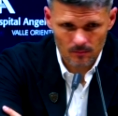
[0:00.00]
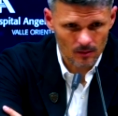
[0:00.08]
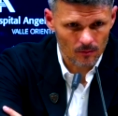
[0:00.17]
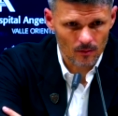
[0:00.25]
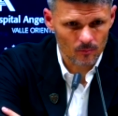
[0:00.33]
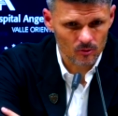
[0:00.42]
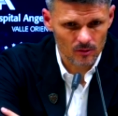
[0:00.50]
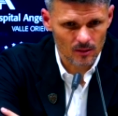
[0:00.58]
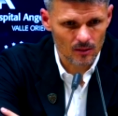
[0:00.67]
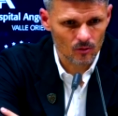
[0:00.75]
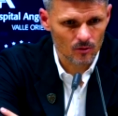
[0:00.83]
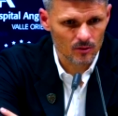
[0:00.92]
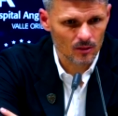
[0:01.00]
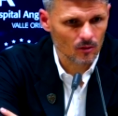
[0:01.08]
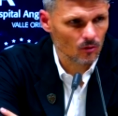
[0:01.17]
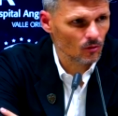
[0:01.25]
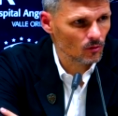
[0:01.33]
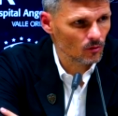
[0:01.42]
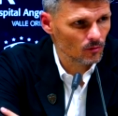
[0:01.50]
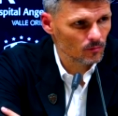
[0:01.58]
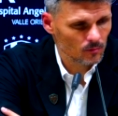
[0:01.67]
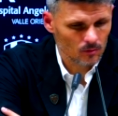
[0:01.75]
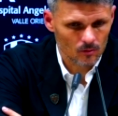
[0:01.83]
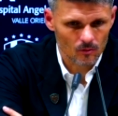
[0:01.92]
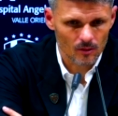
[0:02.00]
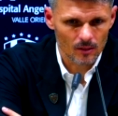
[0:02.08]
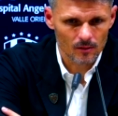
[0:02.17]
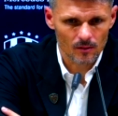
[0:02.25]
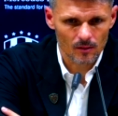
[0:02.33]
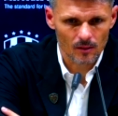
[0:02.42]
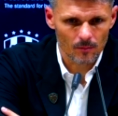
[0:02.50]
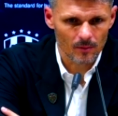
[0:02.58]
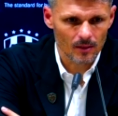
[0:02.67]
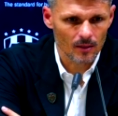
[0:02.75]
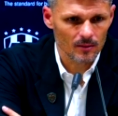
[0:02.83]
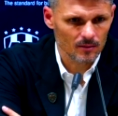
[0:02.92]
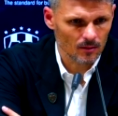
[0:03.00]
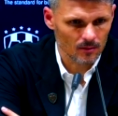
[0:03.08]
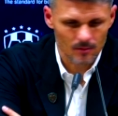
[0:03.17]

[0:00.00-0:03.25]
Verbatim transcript: Habíamos cerrado el ciclo con el Inter de Miami,